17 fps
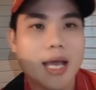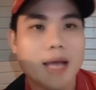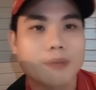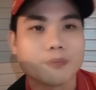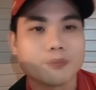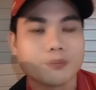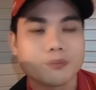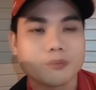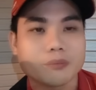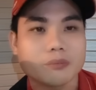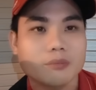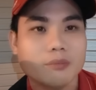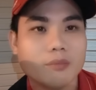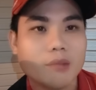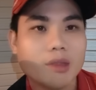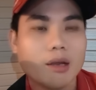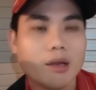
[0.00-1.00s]
ha
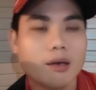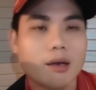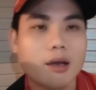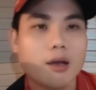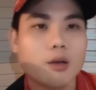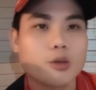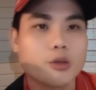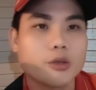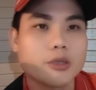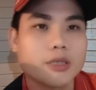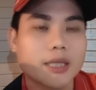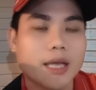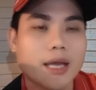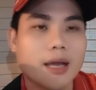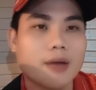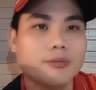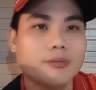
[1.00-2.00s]
đó cô chú anh
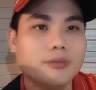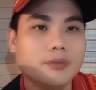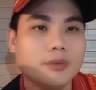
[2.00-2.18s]
chị thấy không